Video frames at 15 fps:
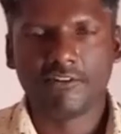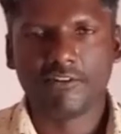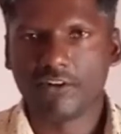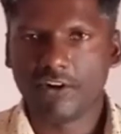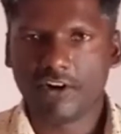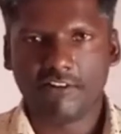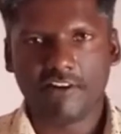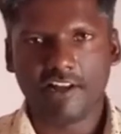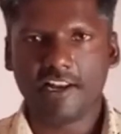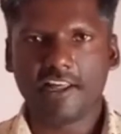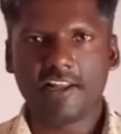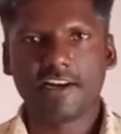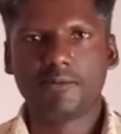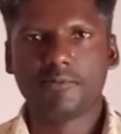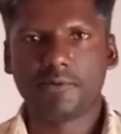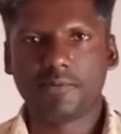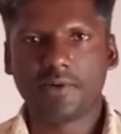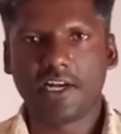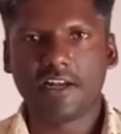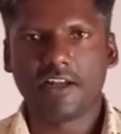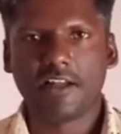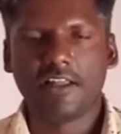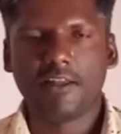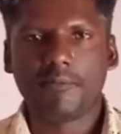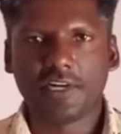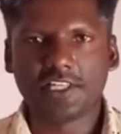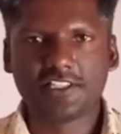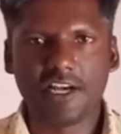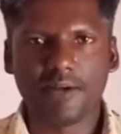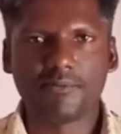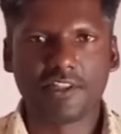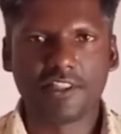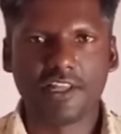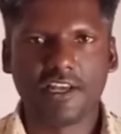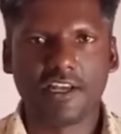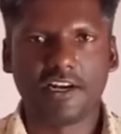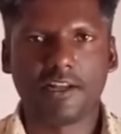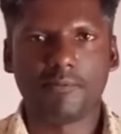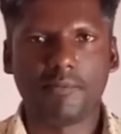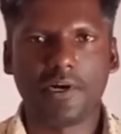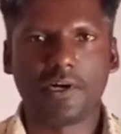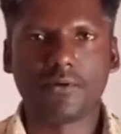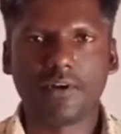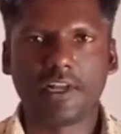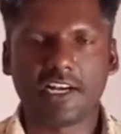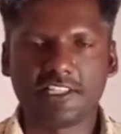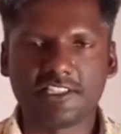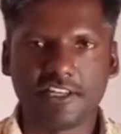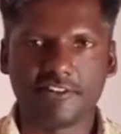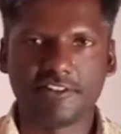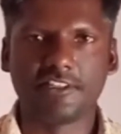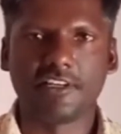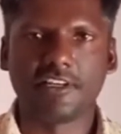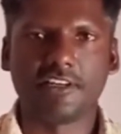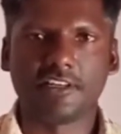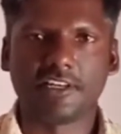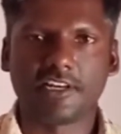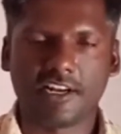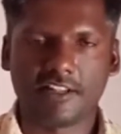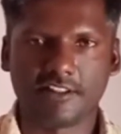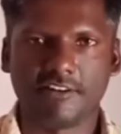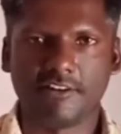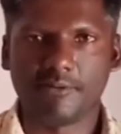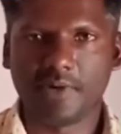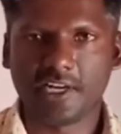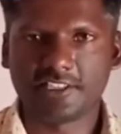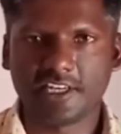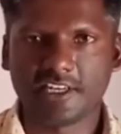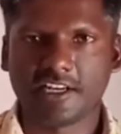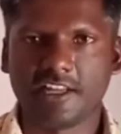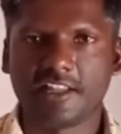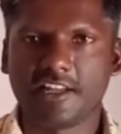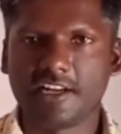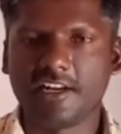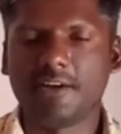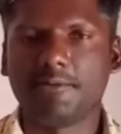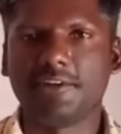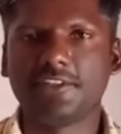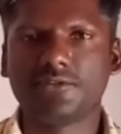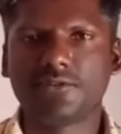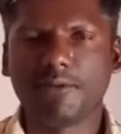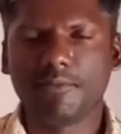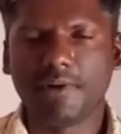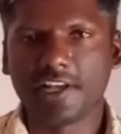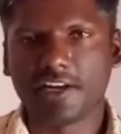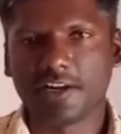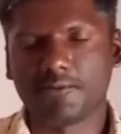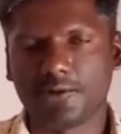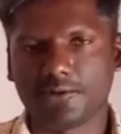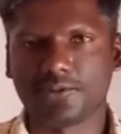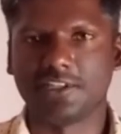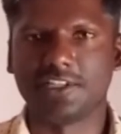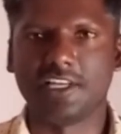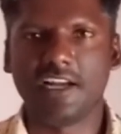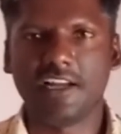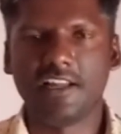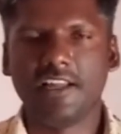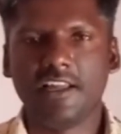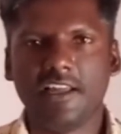உங்களோட வரலாறு எடுப்போமா பஞ்சாமிர்த டப்பாக்குள்ள கஞ்சாவத்தை கடத்தினவன் பாஜக தானா அப்படின்னு சொல்லி பகிரங்கம் ஒத்துக்கிட்டான்